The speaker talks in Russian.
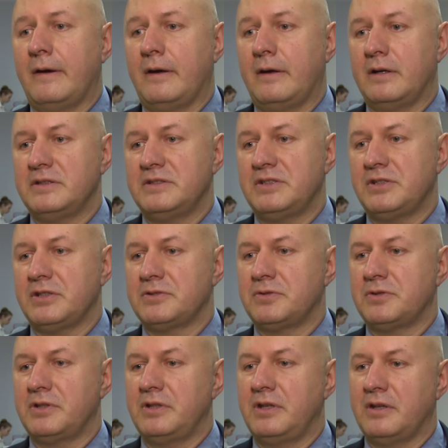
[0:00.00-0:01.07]
сейчас
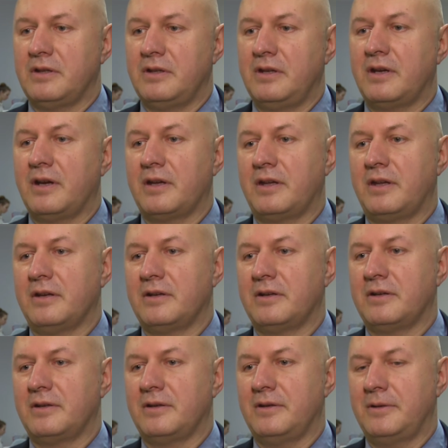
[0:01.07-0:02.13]
уже нет
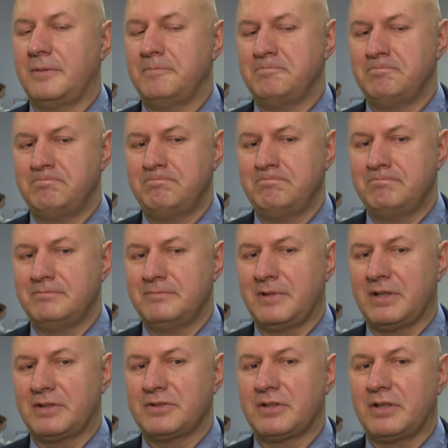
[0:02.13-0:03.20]
никаких,
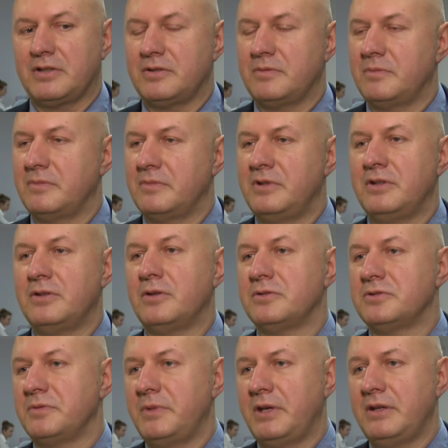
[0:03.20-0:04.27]
так скажем,
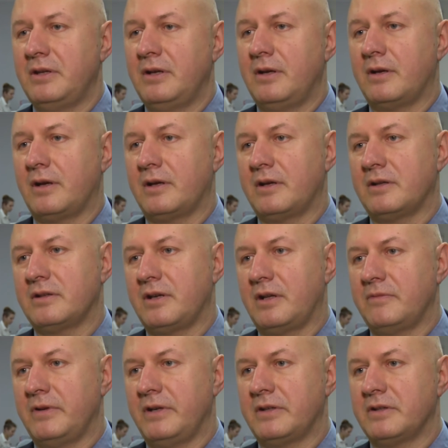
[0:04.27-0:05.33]
недоразумений или каких-то
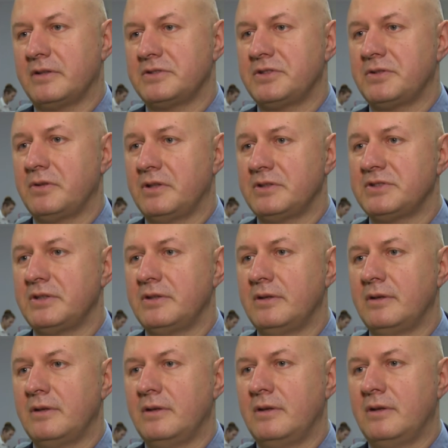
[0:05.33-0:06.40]
конфликтных ситуаций,
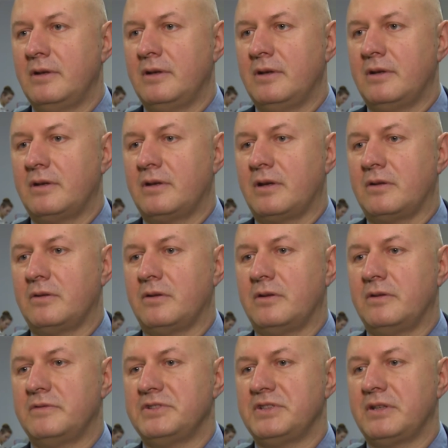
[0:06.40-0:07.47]

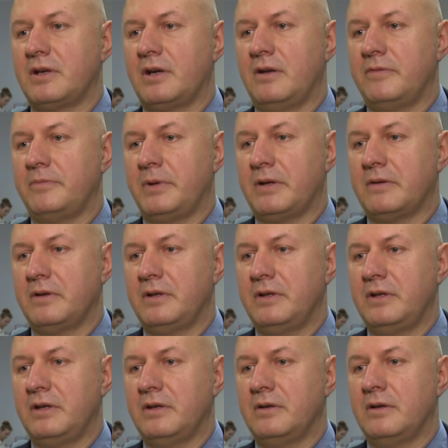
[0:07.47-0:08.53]
которые возникали в первые
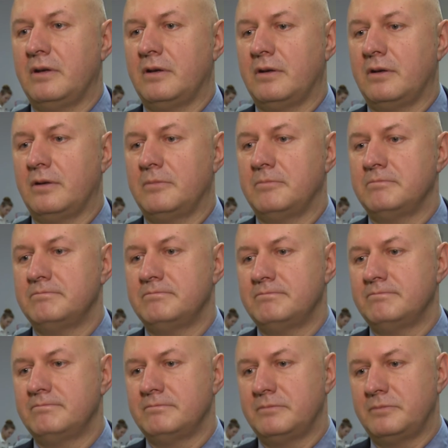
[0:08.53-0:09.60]
дни
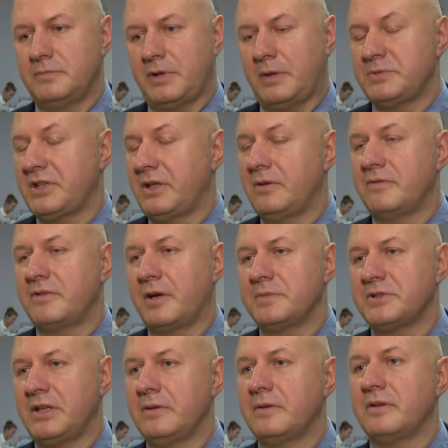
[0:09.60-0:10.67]
обстановка
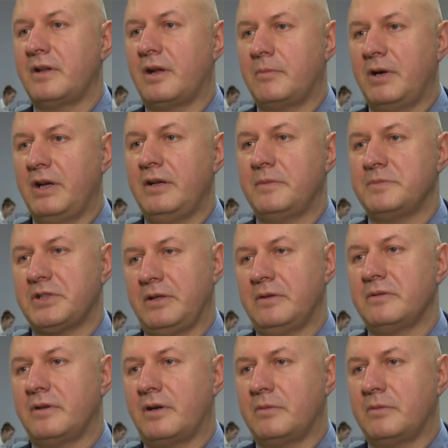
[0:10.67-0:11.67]
абсолютно нормальная, абсолютно